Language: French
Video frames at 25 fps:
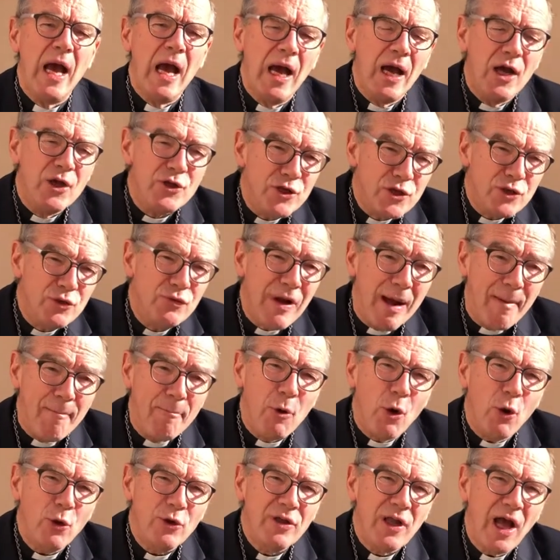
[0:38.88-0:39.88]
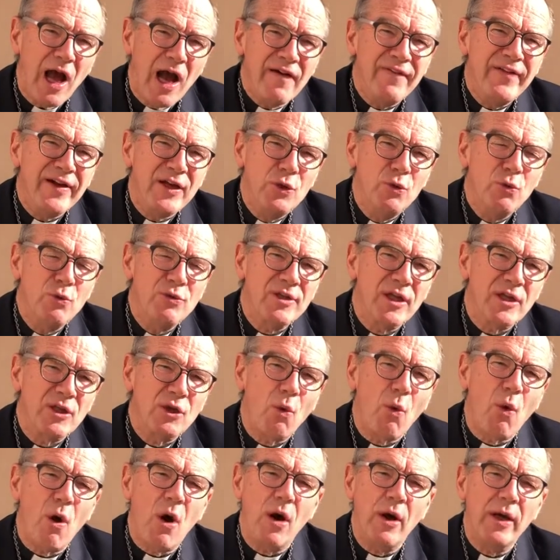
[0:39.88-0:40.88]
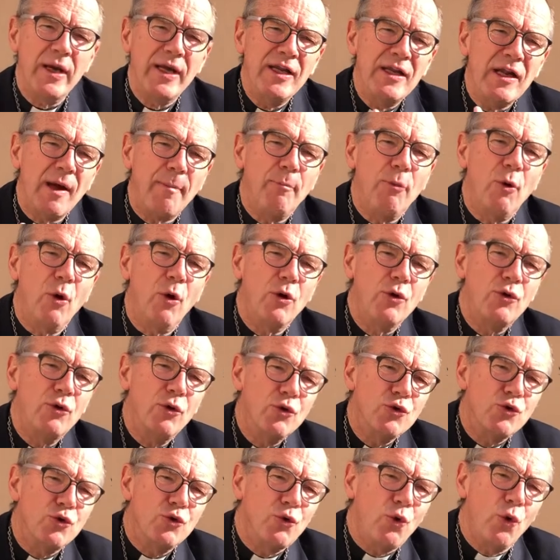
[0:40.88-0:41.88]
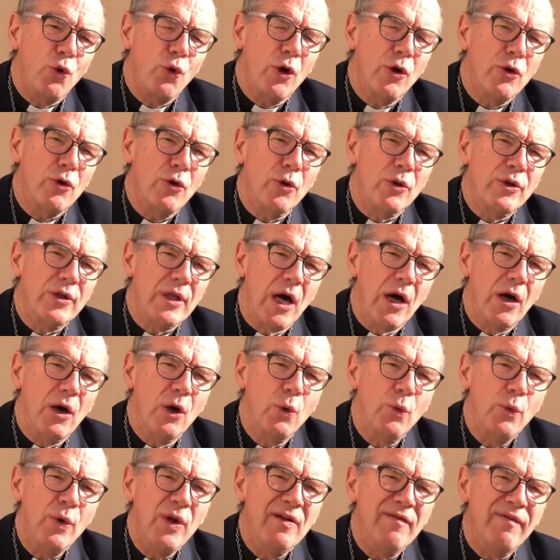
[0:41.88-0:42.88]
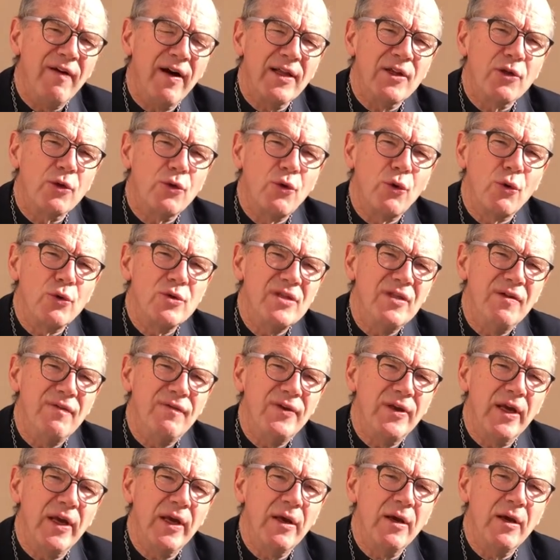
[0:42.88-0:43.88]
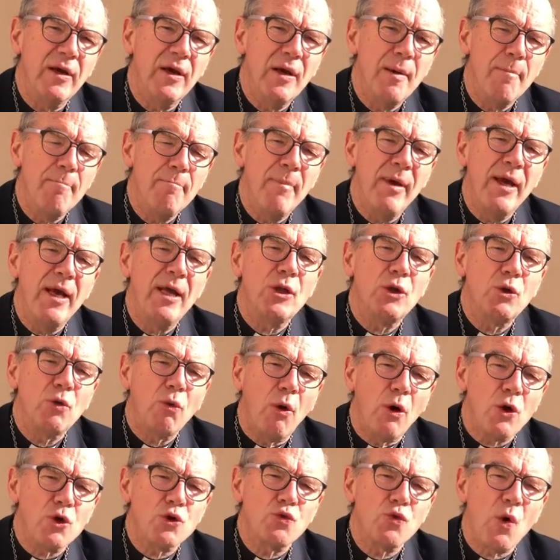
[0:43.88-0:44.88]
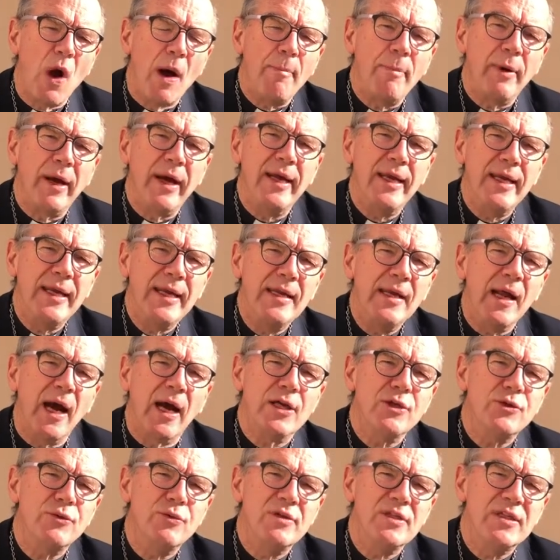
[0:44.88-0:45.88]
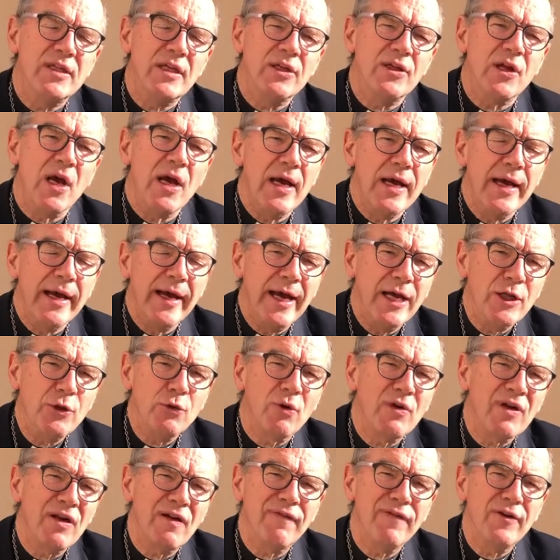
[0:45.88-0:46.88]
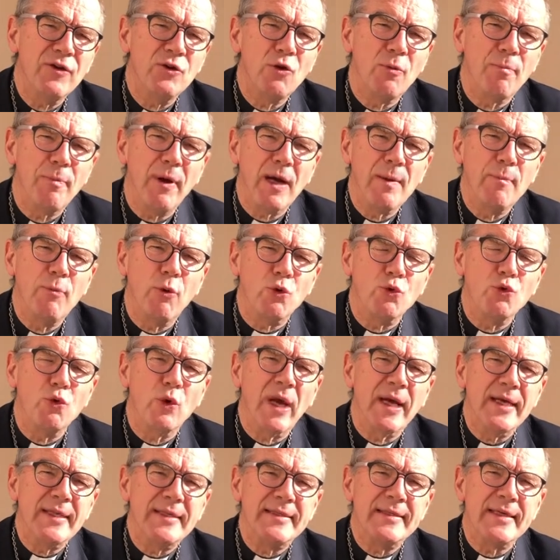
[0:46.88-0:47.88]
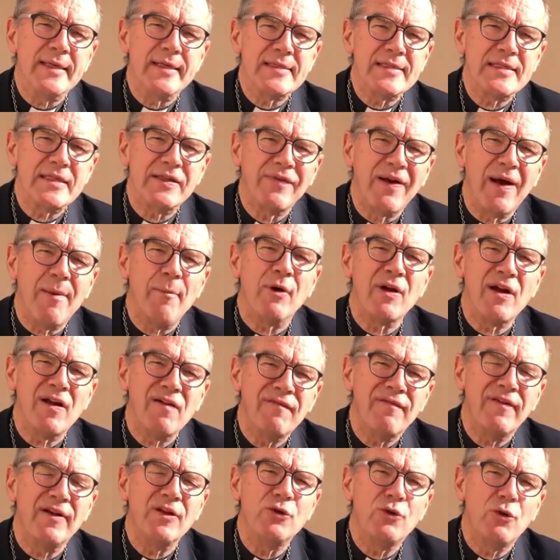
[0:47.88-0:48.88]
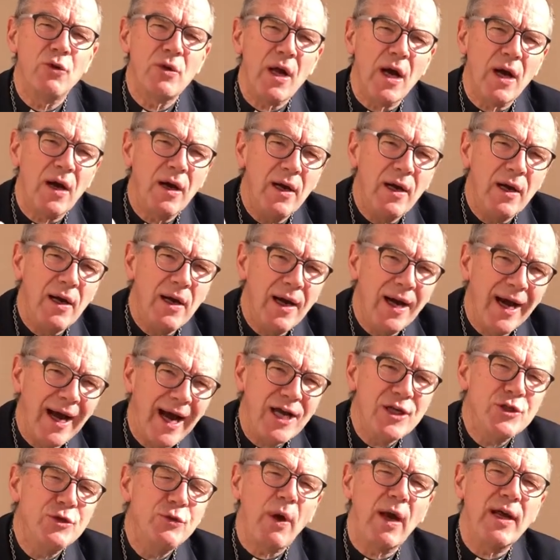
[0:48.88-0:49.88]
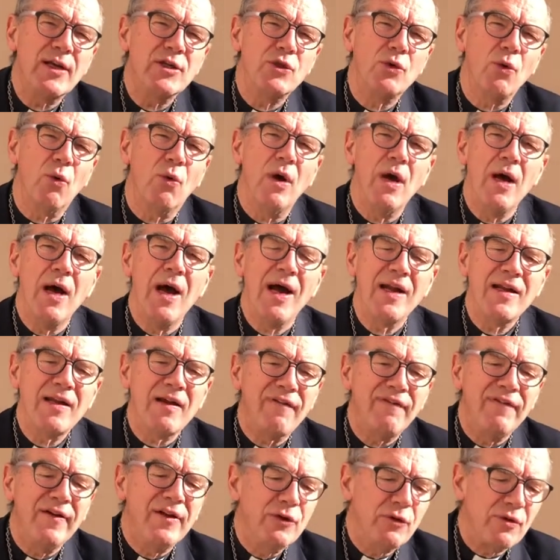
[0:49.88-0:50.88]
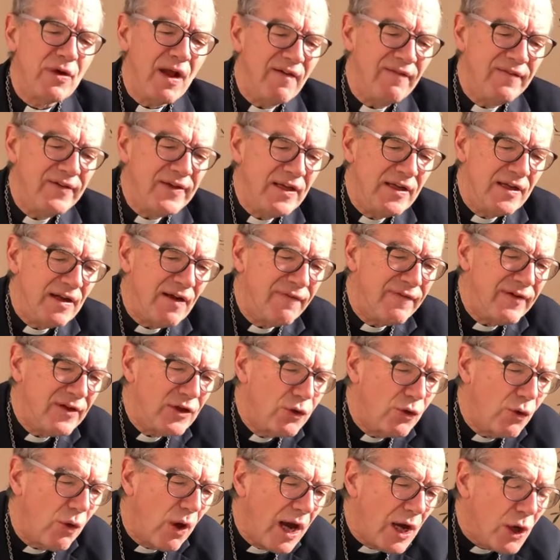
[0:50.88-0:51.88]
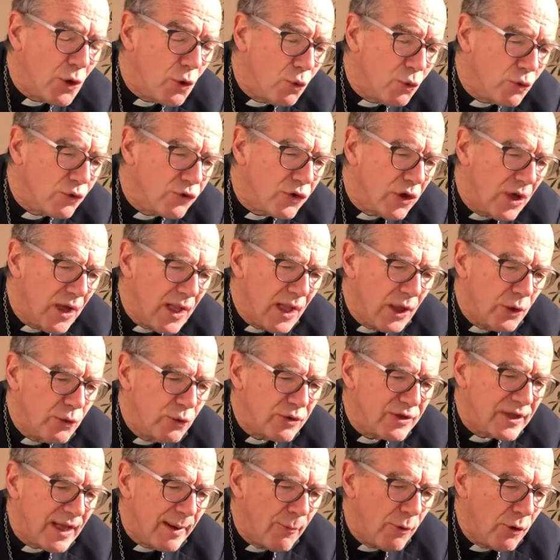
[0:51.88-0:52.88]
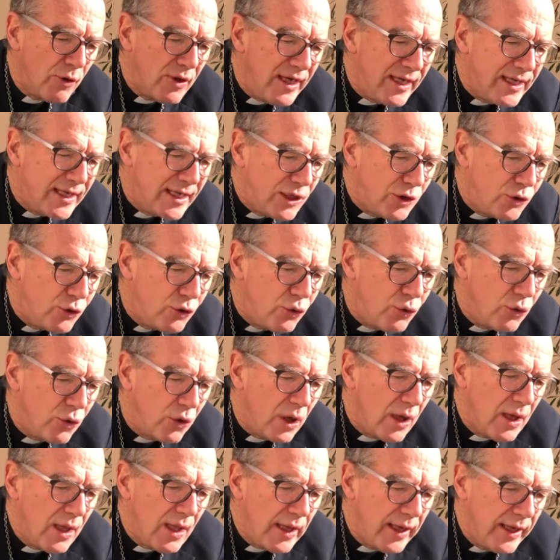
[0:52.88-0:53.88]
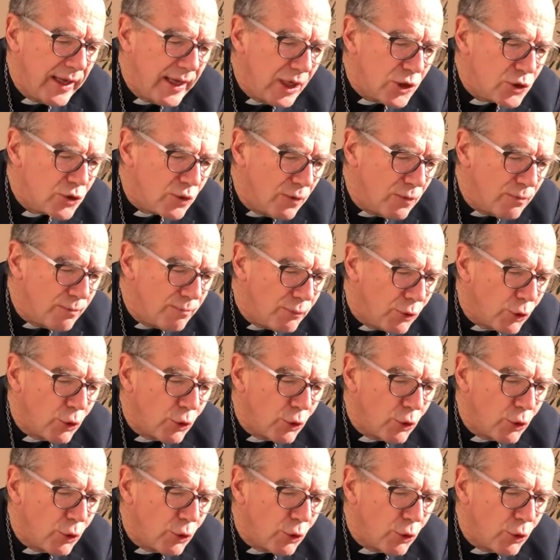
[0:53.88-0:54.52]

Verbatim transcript: Jésus la porte avec nous, cette croix, il la porte jusqu'au Golgotha où il va être crucifié, mais trois jours après, il ressuscite. Et donc la fête de Pâques pour nous chrétiens, c'est vraiment la fête de la résurrection, la fête de la vie, la fête que raconte notamment l'Écriture, et je ne peux